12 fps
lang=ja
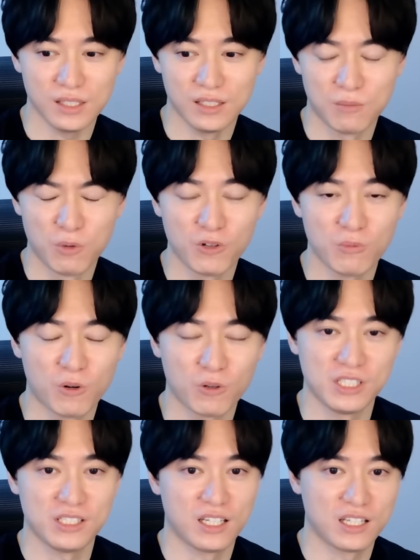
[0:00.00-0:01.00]
で僕も個
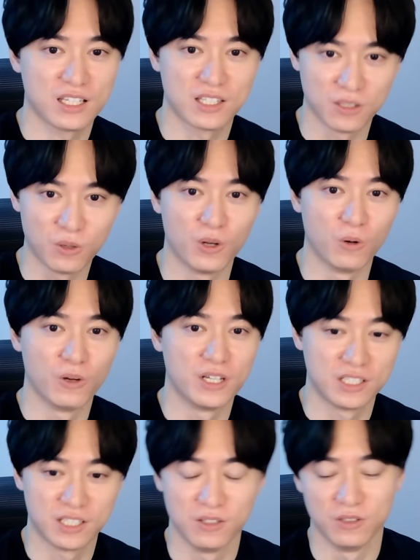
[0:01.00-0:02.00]
人的にすごい応
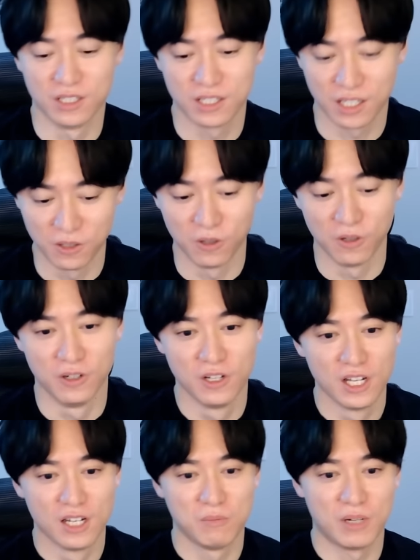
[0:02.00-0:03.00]
援してるんですけど、
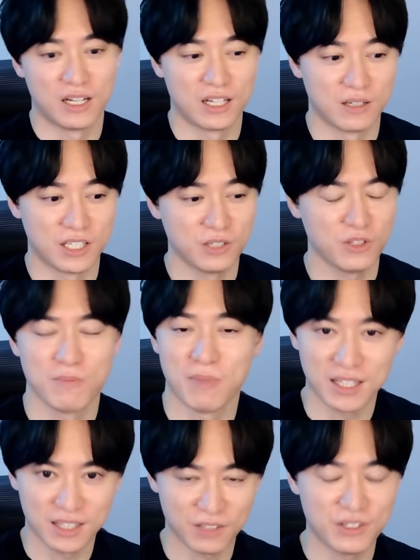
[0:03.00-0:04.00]
まあ、しおり
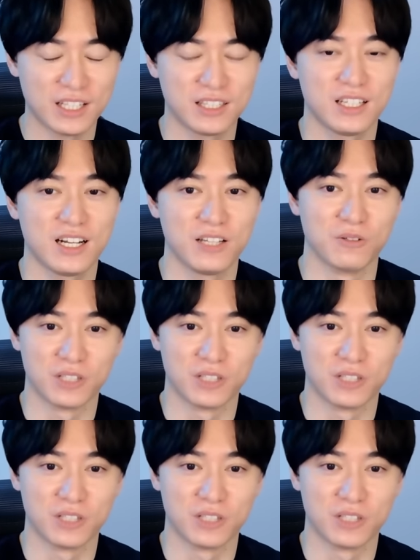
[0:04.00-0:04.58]
全くやってないの